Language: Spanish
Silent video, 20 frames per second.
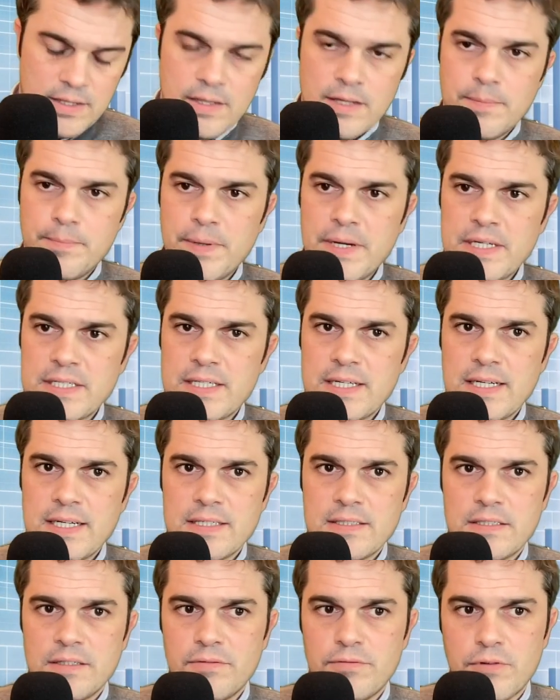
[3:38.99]
de
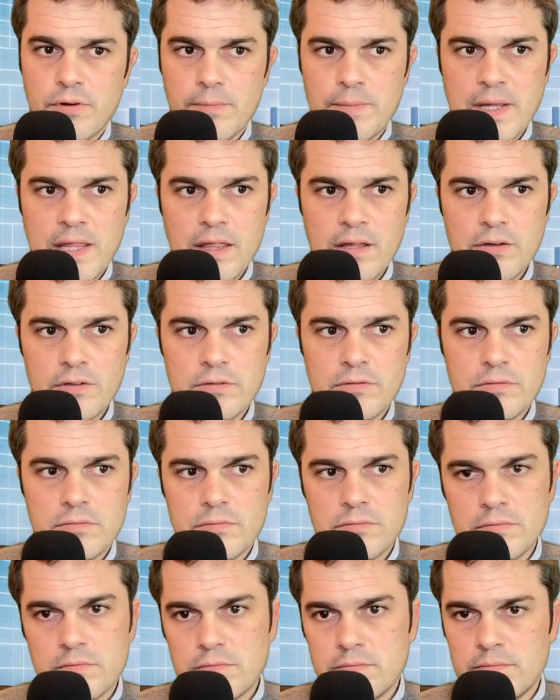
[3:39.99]
empresas, información
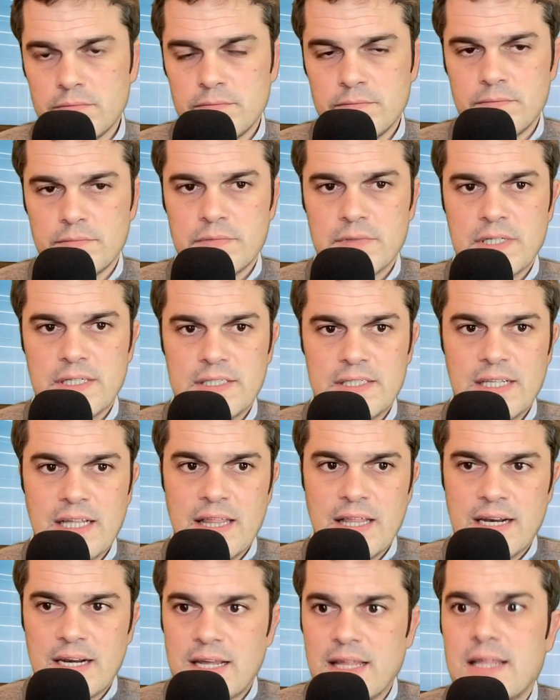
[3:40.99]
que está
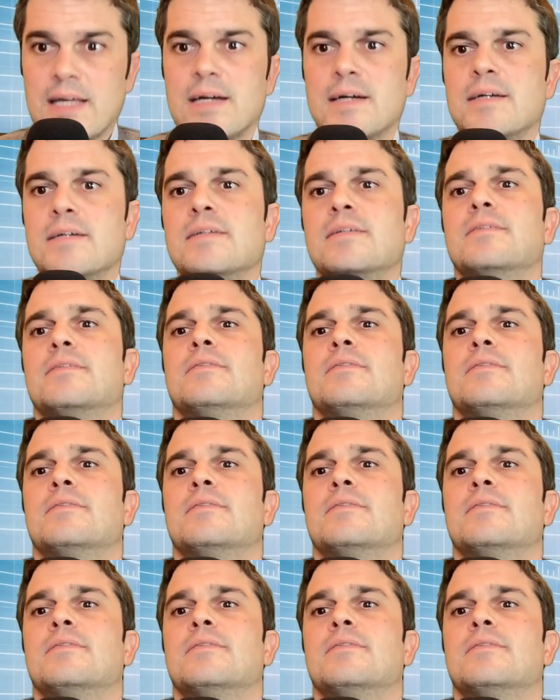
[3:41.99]
cerrada